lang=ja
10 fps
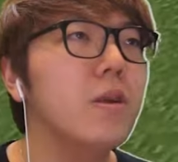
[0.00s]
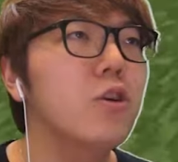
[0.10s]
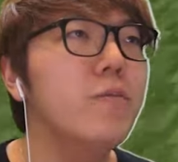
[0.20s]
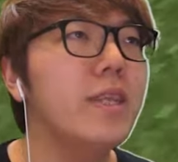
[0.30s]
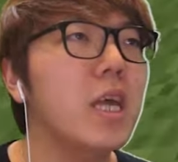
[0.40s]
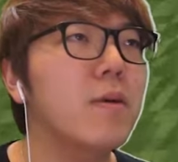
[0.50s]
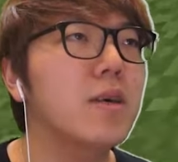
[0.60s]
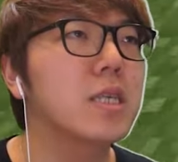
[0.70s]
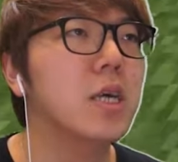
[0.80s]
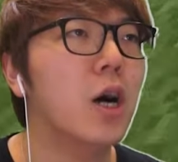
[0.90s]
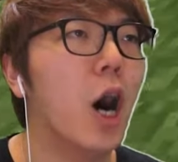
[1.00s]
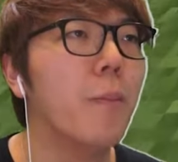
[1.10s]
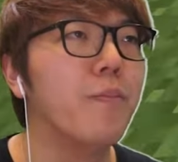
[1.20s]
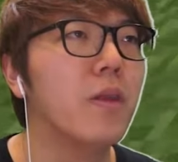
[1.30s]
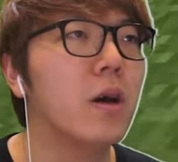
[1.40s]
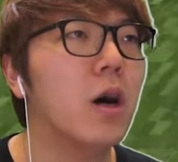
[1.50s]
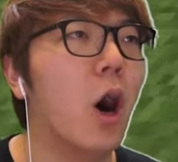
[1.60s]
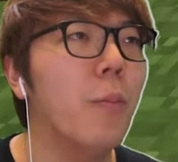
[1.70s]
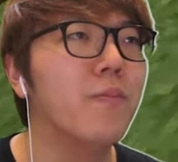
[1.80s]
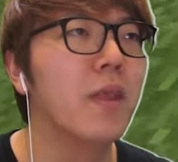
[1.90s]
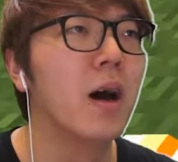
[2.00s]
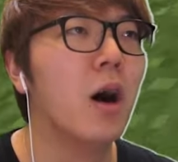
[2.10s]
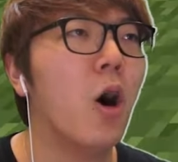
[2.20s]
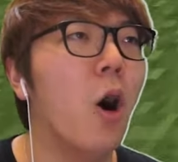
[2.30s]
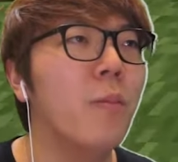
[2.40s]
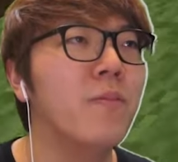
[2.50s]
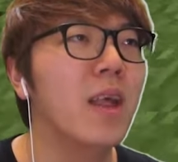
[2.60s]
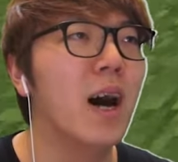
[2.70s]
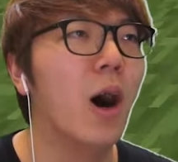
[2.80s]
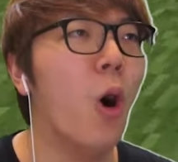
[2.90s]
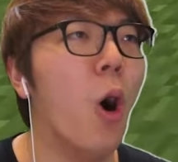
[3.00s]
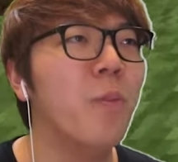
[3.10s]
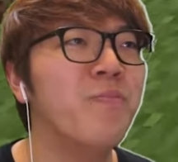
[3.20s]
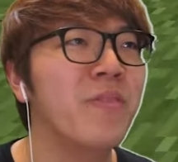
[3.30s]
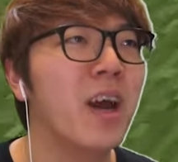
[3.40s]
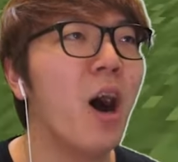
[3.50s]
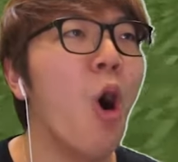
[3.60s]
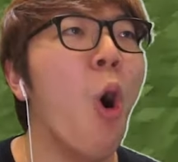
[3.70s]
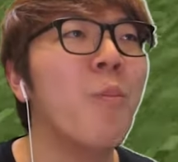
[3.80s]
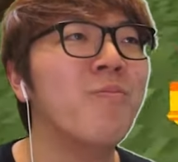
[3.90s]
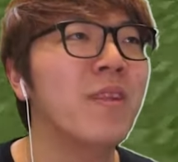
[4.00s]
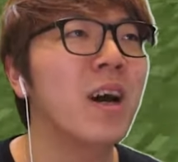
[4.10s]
埋めていきますほんほんほんほんほん